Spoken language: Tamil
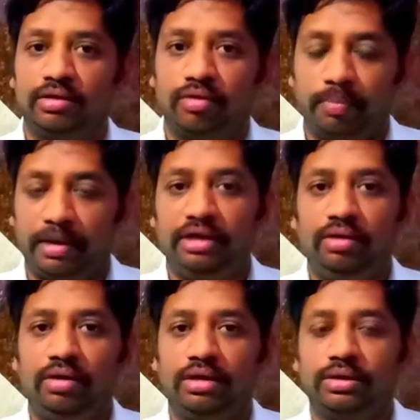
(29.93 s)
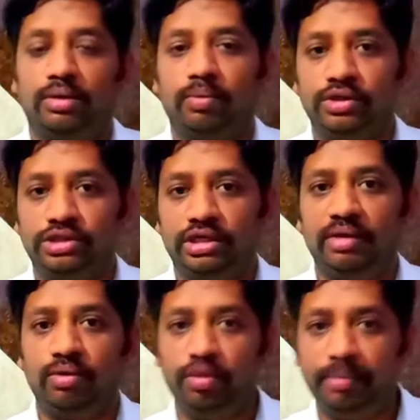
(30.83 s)
ஒரு பர்டிகுலர்
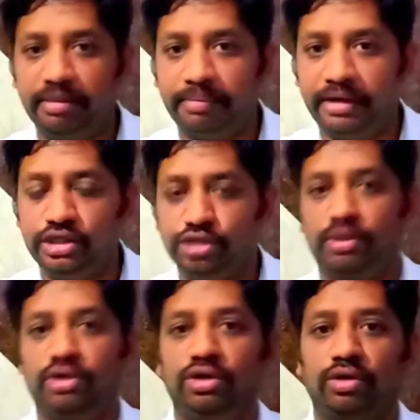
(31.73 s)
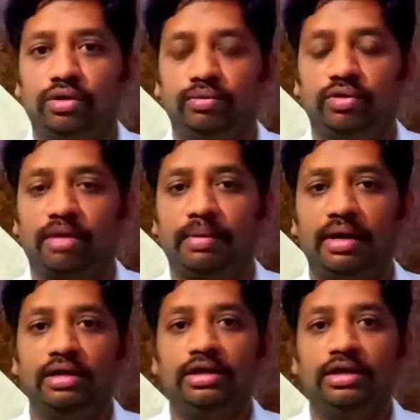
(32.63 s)
போர்ஷனில் குறிப்பிட்ட பயிற்சி மட்டும் இருக்கும் ஓகேவா